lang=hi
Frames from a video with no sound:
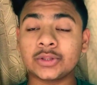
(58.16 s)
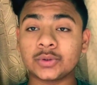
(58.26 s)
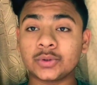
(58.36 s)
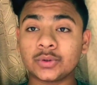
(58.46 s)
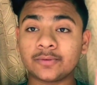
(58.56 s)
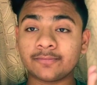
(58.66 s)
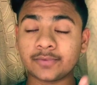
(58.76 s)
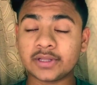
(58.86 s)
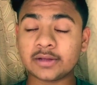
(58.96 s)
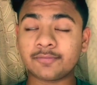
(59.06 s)
तो
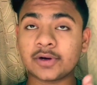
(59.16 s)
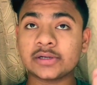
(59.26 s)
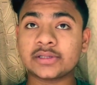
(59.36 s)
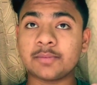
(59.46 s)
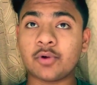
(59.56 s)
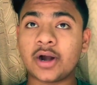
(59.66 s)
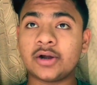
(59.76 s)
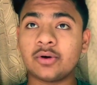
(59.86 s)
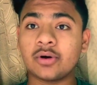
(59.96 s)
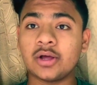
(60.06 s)
ये फ्रेंड्स
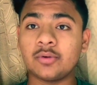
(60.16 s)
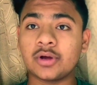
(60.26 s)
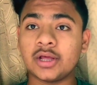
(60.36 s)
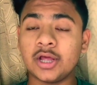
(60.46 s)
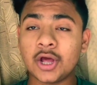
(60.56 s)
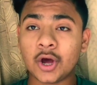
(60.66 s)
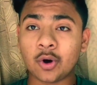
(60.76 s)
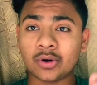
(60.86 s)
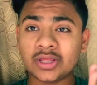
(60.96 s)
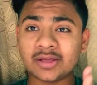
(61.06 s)
सेमोइड डॉग है ओके
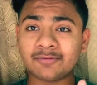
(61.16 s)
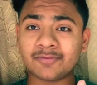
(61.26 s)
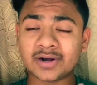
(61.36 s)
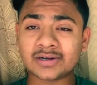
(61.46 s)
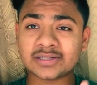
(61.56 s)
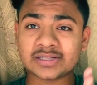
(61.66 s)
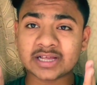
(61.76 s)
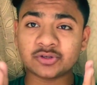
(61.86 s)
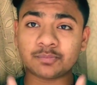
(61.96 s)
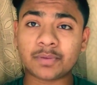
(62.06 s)
और ये फ्रेंड्स
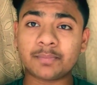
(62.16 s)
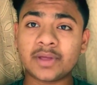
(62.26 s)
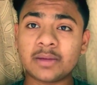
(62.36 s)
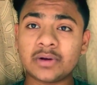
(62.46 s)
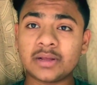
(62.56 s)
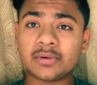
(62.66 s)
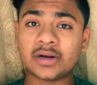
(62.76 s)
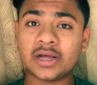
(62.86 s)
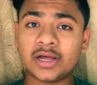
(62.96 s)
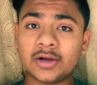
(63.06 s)
इसका जो पपी
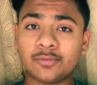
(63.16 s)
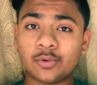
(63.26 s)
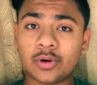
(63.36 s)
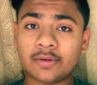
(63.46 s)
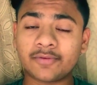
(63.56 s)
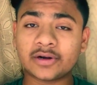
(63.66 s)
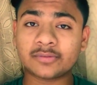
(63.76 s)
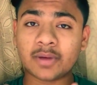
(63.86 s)
अवेलेबल है वो है फ्रेंड्स